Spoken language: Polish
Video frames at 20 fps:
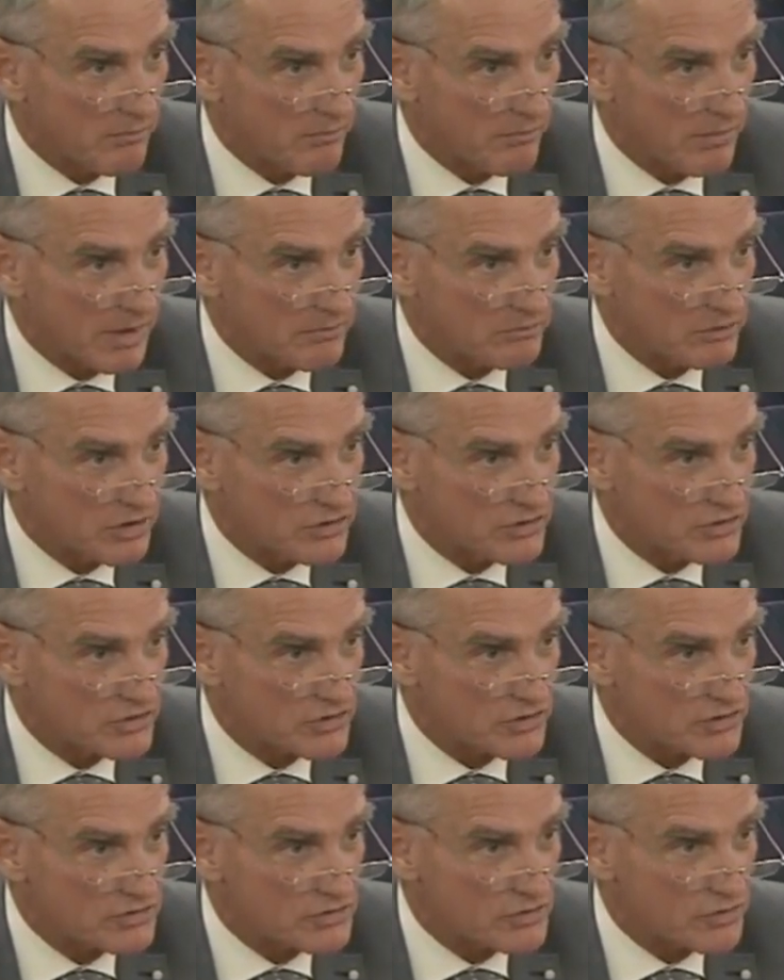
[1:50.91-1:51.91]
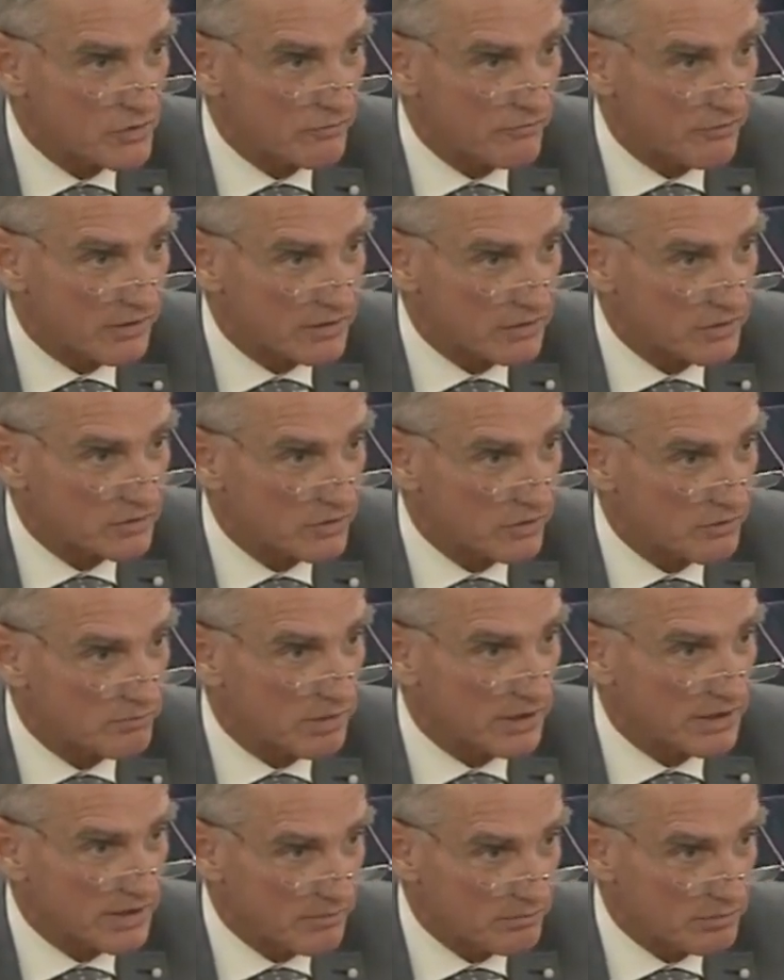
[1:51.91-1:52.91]
ma mieć stówę. No to
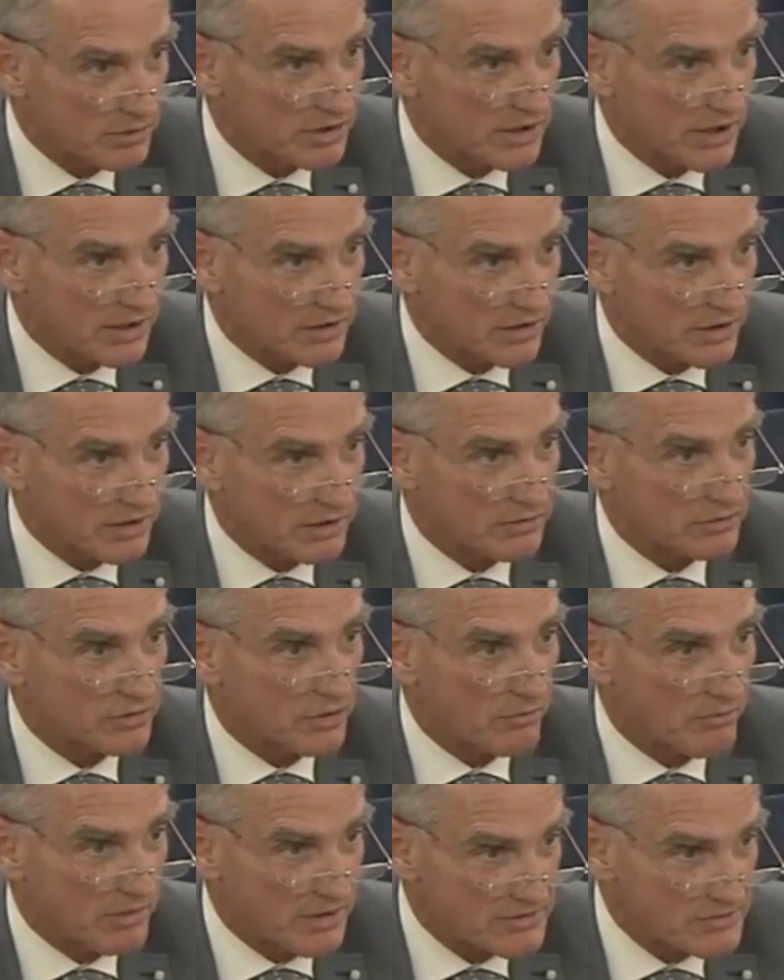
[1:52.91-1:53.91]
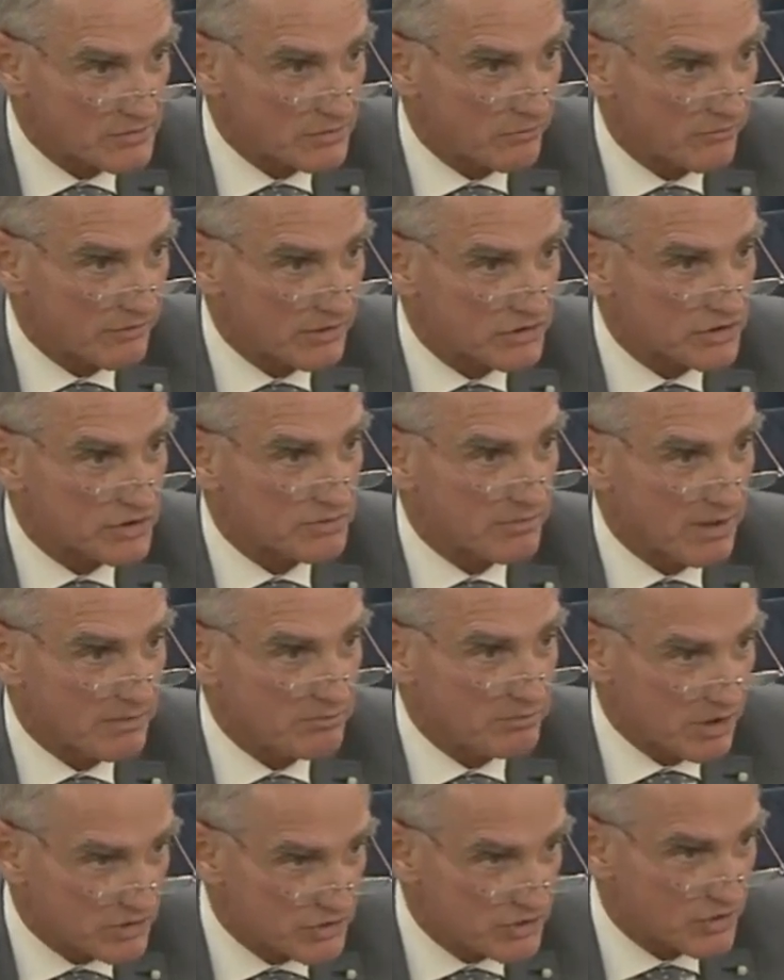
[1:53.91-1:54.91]
pada pytanie, to ma stówę, czy ma
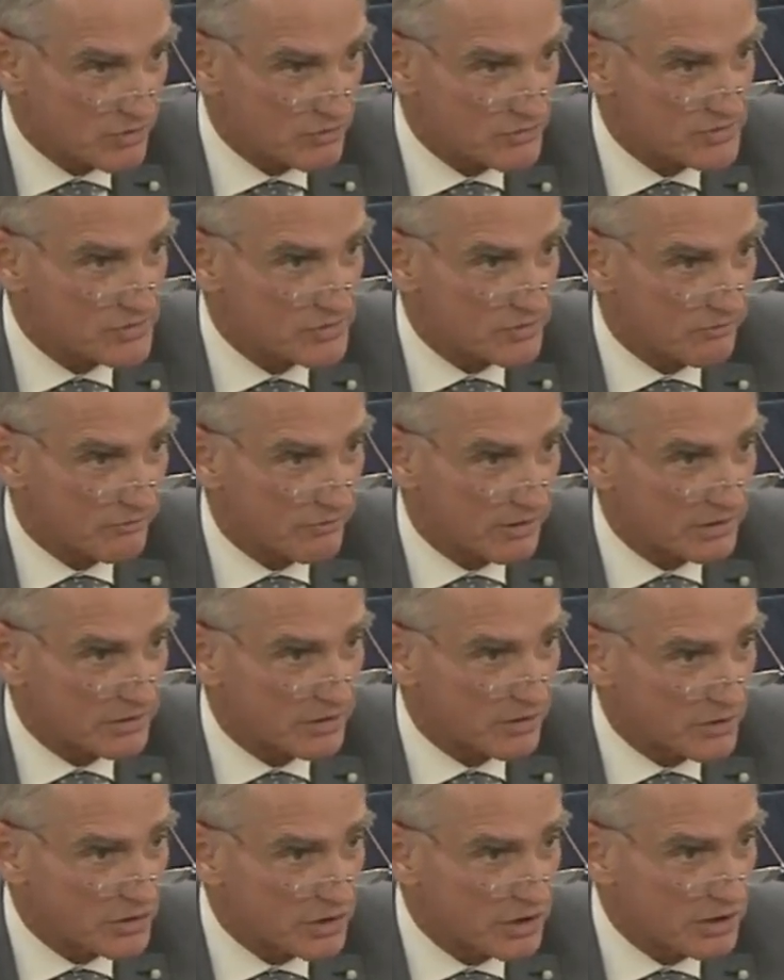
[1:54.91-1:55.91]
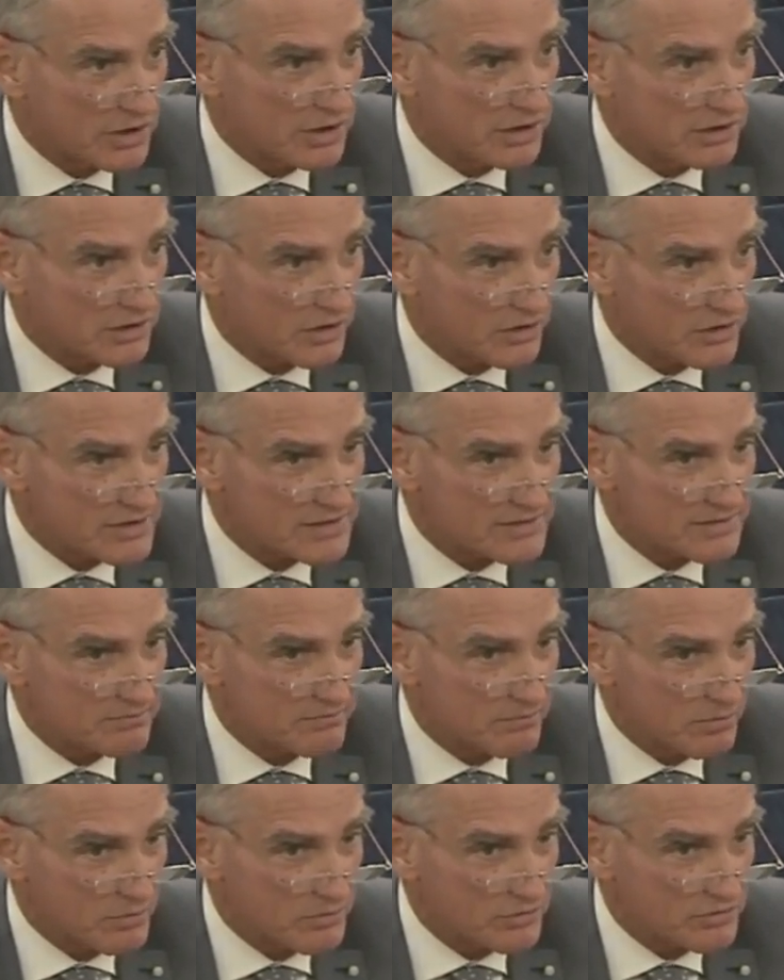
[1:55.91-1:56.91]
mieć tę stówę? No i, i, to
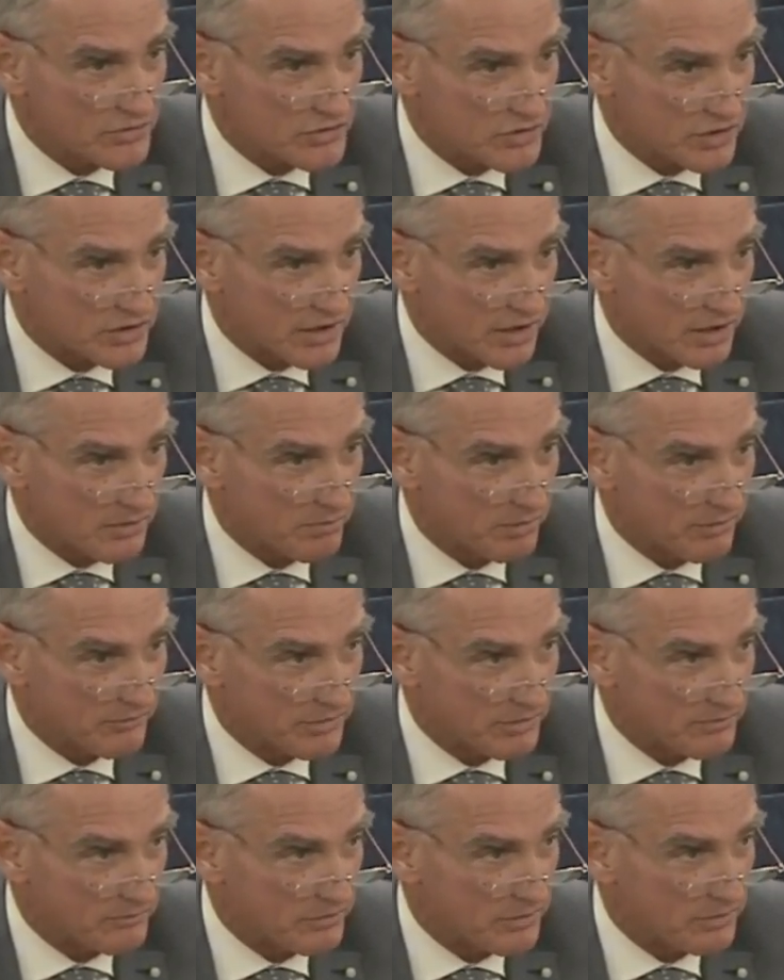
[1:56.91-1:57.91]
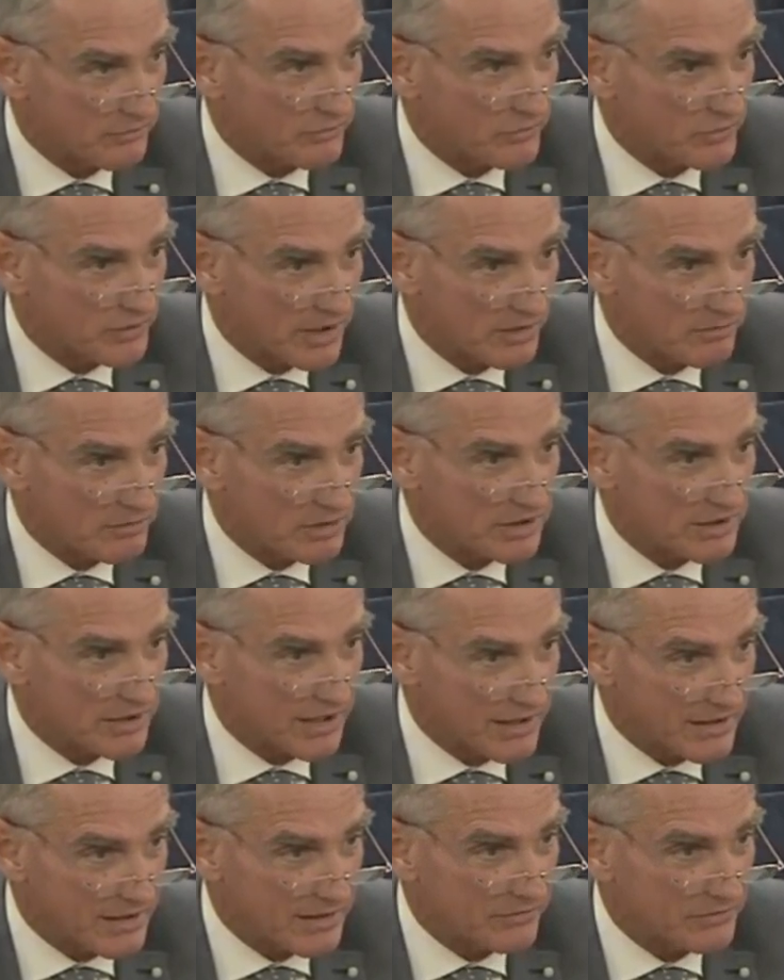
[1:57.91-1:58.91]
jest punkt, że tak powiem,
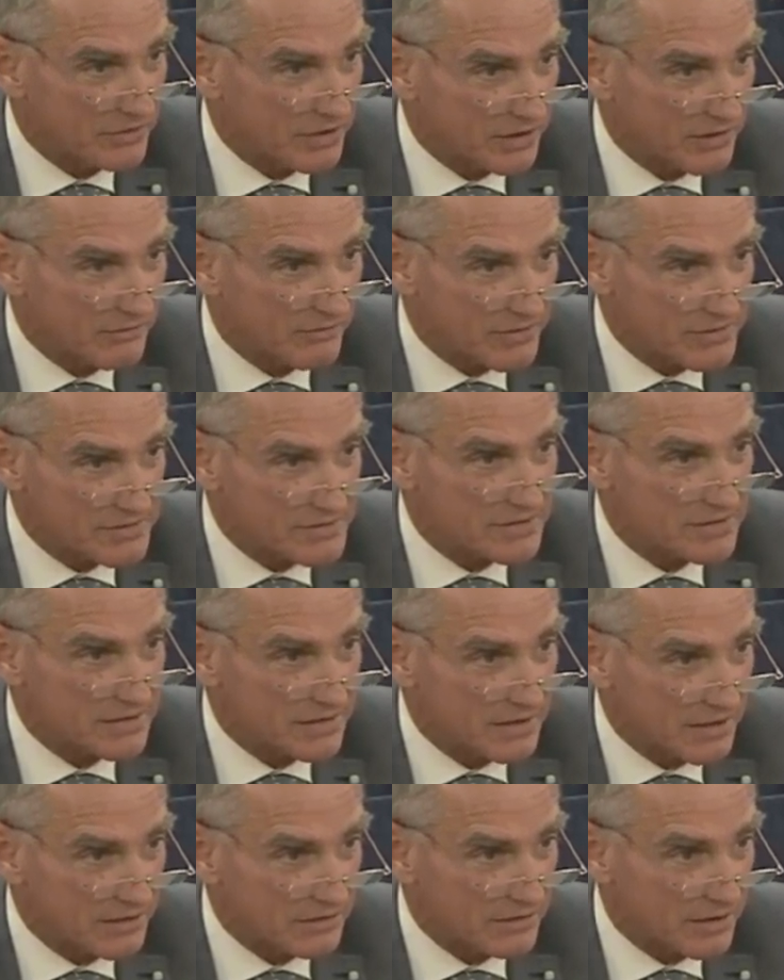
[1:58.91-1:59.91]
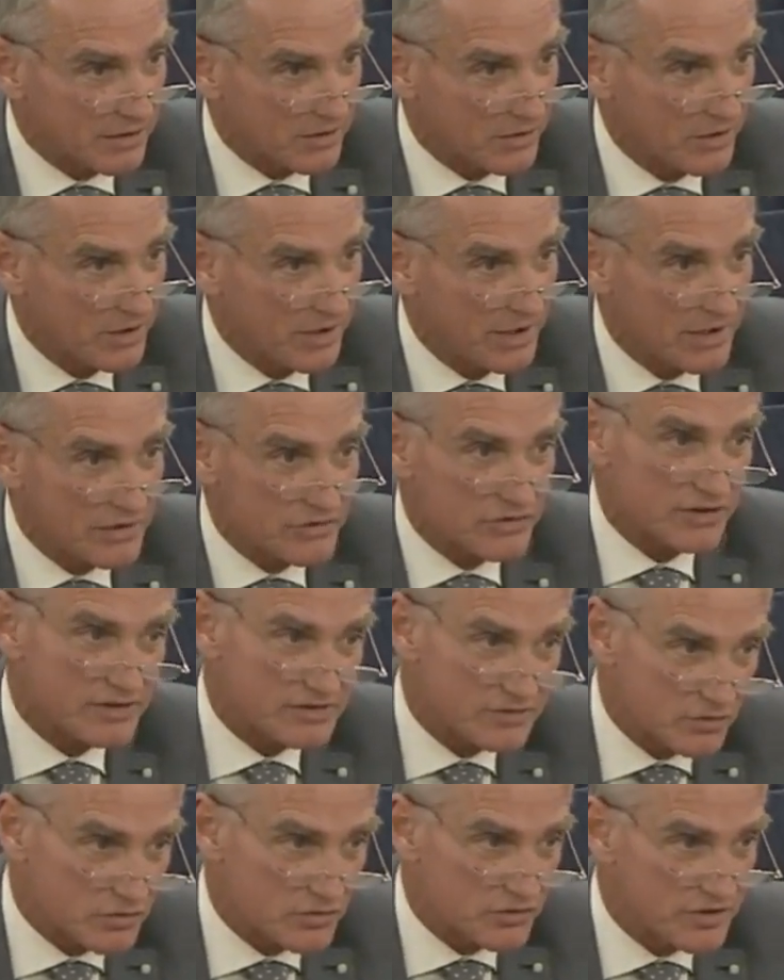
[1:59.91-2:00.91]
fundamentalny w tej kwestii, dlatego, że
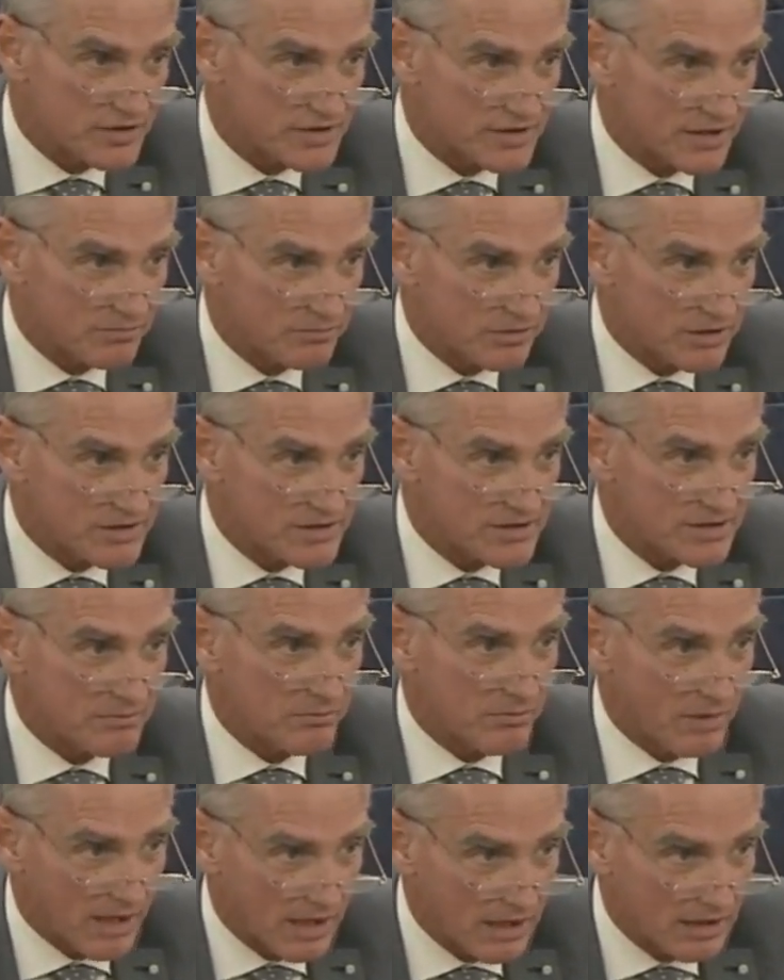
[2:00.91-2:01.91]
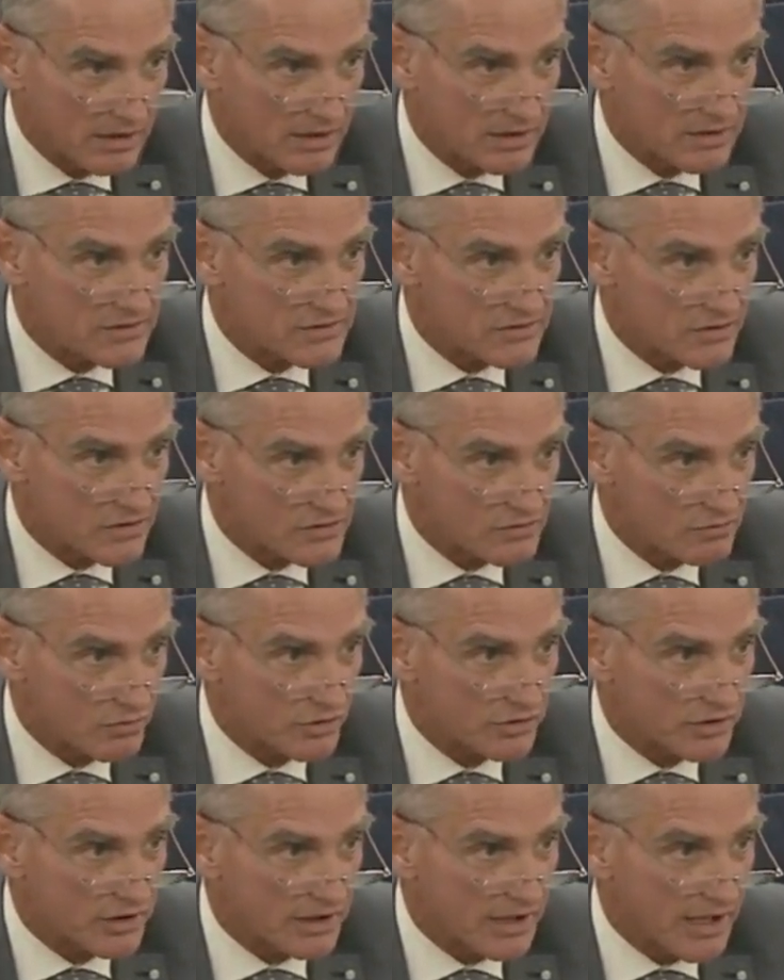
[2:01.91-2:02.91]
jest różnica między ma 100
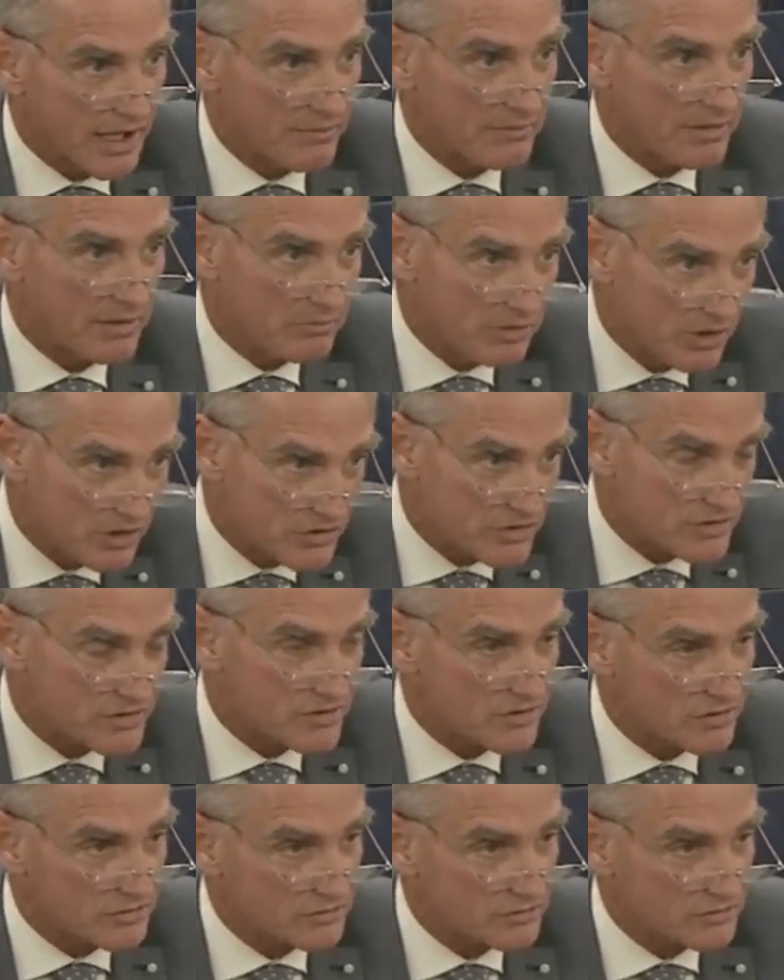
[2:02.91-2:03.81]
zł, a ma mieć 100